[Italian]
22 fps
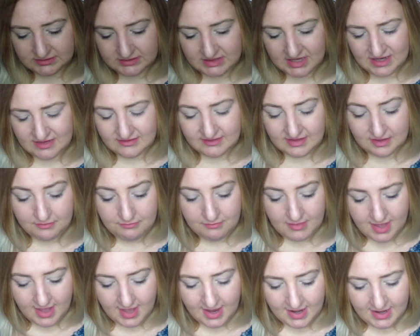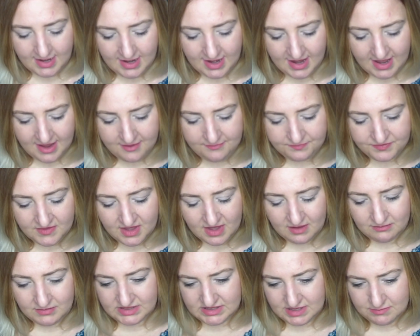30 ml
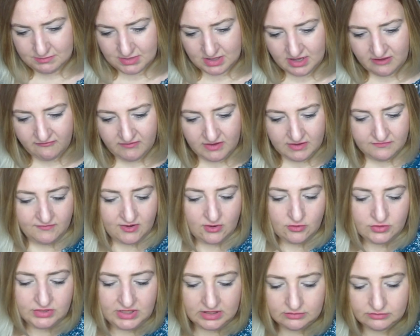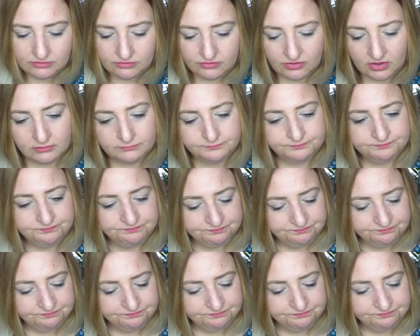mi sembra di avervelo detto